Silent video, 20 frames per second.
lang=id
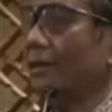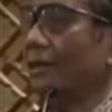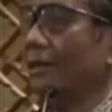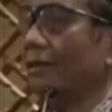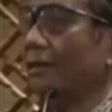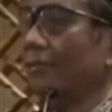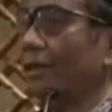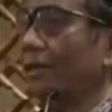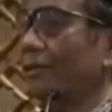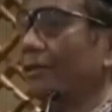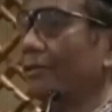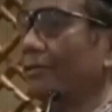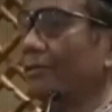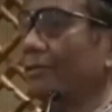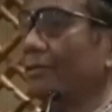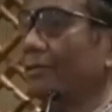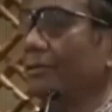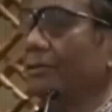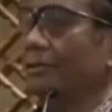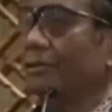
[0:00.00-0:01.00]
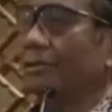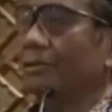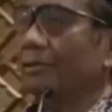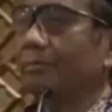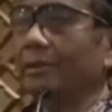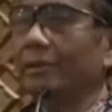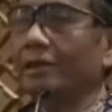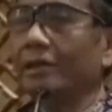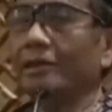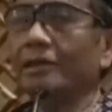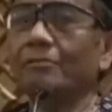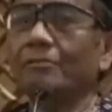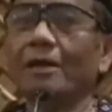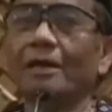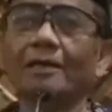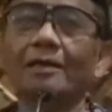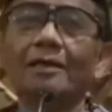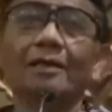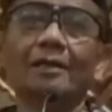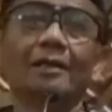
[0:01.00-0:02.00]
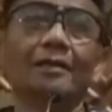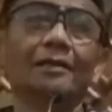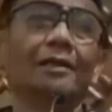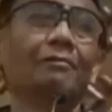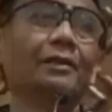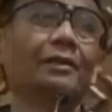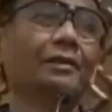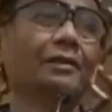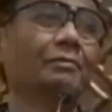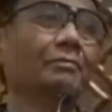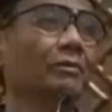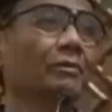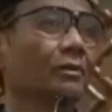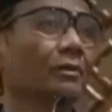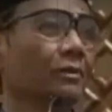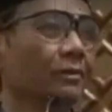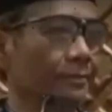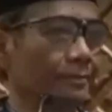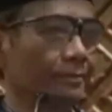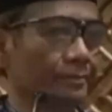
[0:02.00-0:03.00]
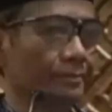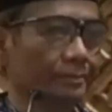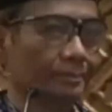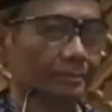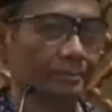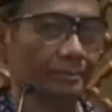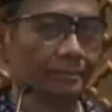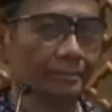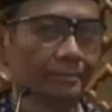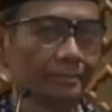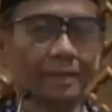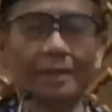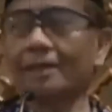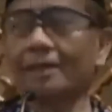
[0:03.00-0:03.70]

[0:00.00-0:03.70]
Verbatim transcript: lurah itu menjadi wakil dari Jawa Timur. Karena